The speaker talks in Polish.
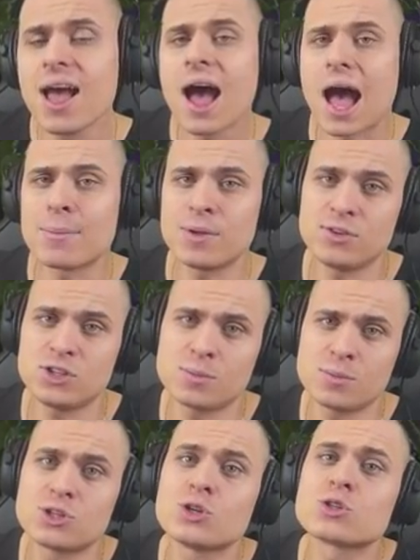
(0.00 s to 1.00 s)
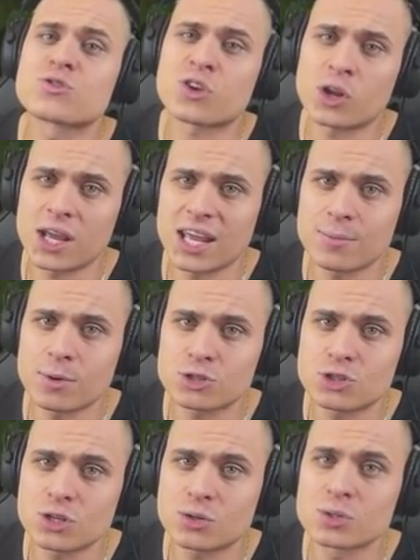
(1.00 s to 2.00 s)
a my widzimy się już w kolejnym
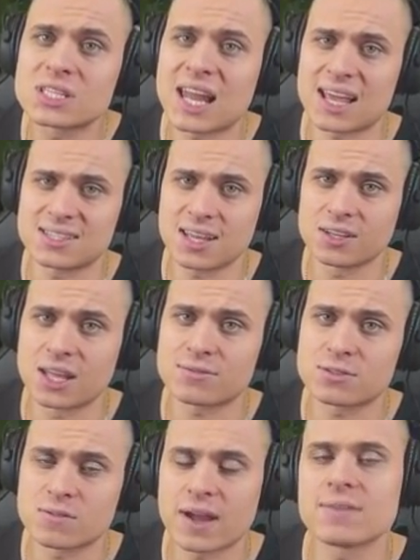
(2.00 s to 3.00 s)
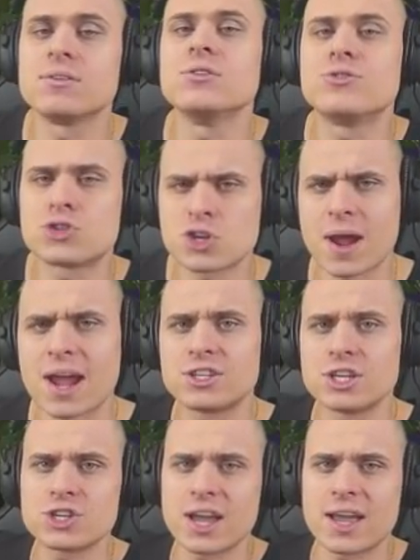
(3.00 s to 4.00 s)
odcinku z Last Day on Earth Survival. Trzymajcie się,